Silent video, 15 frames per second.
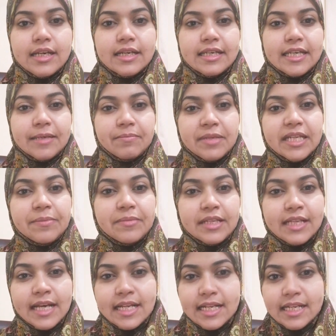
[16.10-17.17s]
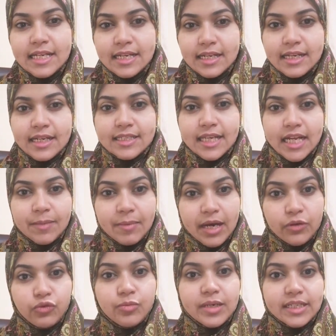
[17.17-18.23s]
يهمني ابتداء اني اركز على
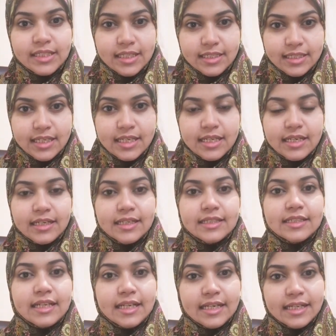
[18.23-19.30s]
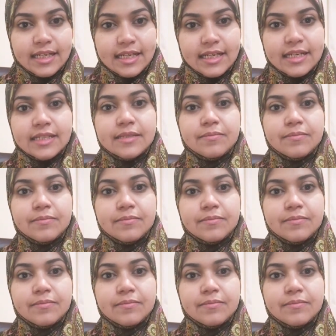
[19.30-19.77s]
معلومه اساسيه ان العناد